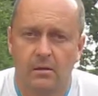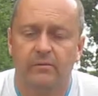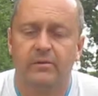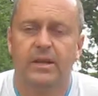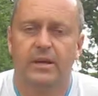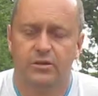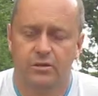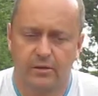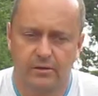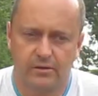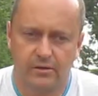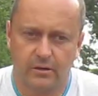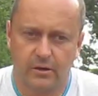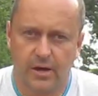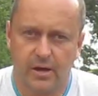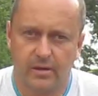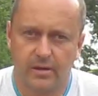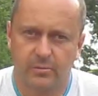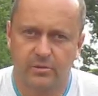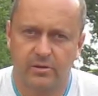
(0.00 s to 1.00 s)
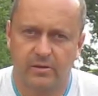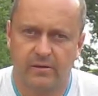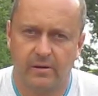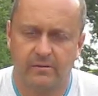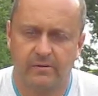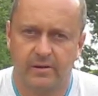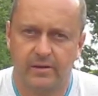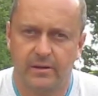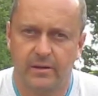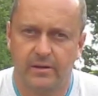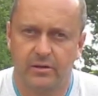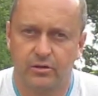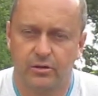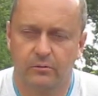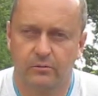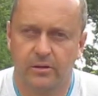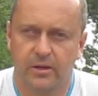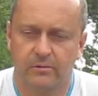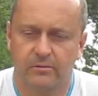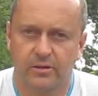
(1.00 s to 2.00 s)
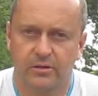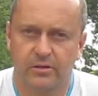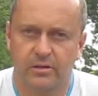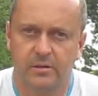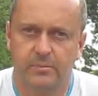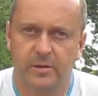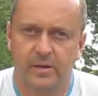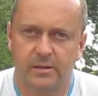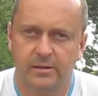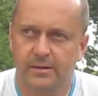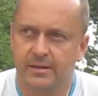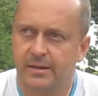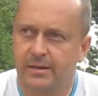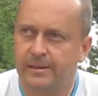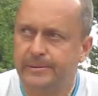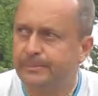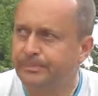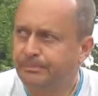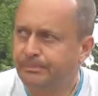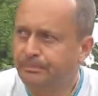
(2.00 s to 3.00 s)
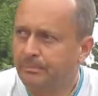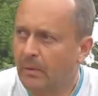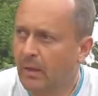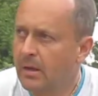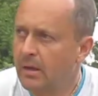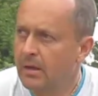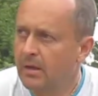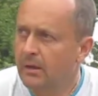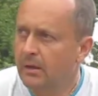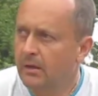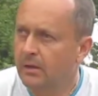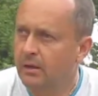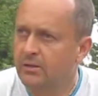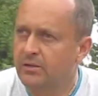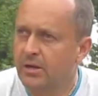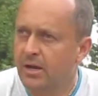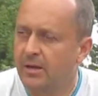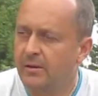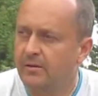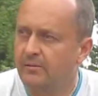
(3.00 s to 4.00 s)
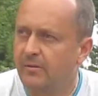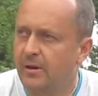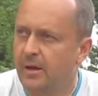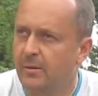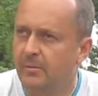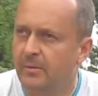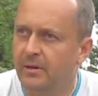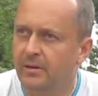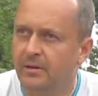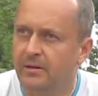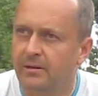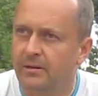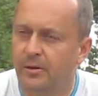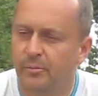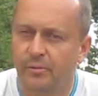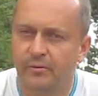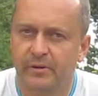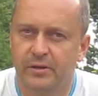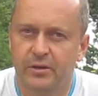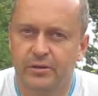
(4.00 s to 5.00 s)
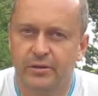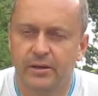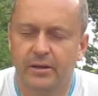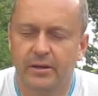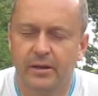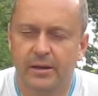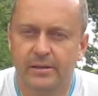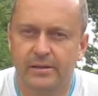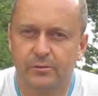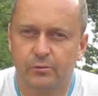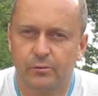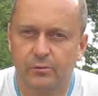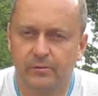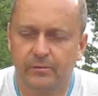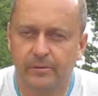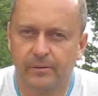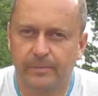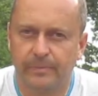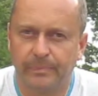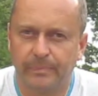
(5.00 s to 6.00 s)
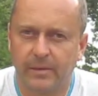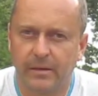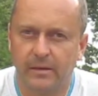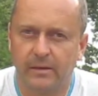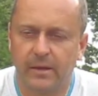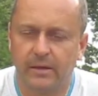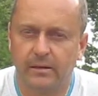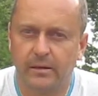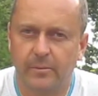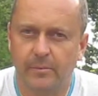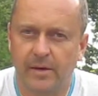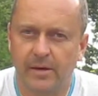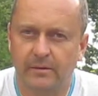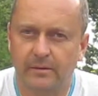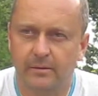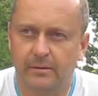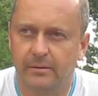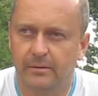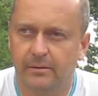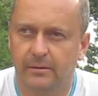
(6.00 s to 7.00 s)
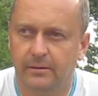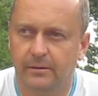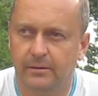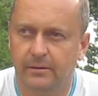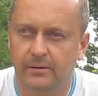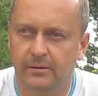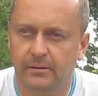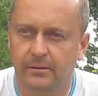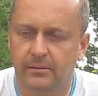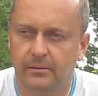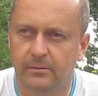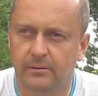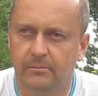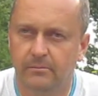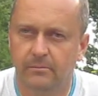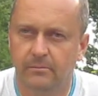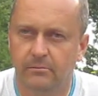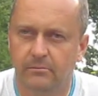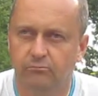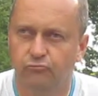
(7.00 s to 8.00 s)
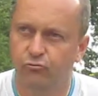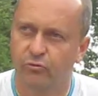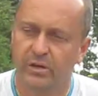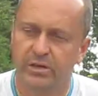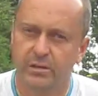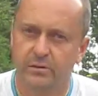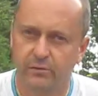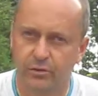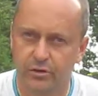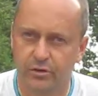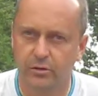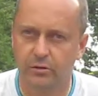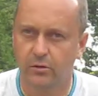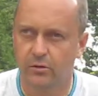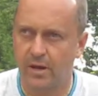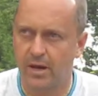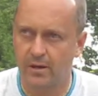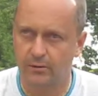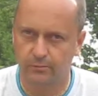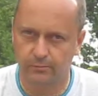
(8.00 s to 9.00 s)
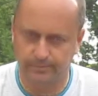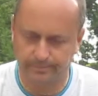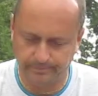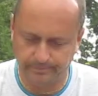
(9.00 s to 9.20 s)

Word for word: Witajcie drodzy kochani, pozdrawiam Was serdecznie tutaj właśnie z Bielska. Chciałem Wam e, opowiedzieć kilka słów na temat e, właściwości koralu.